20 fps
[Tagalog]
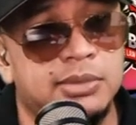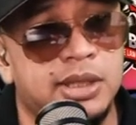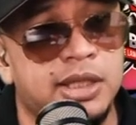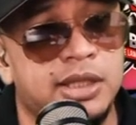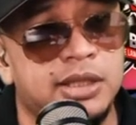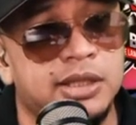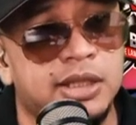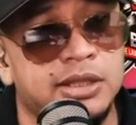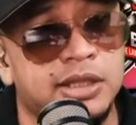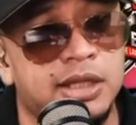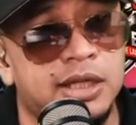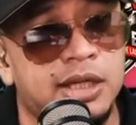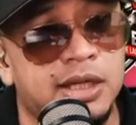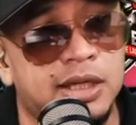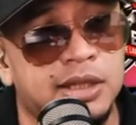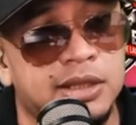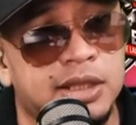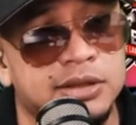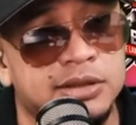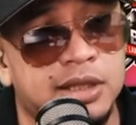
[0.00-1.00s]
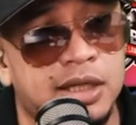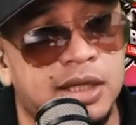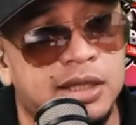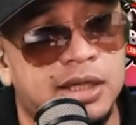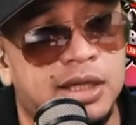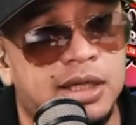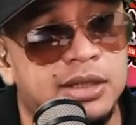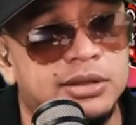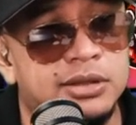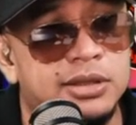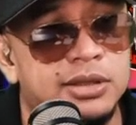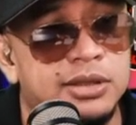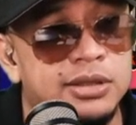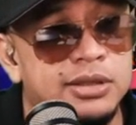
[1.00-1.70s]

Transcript: mahinang nila lang lang talaga, no?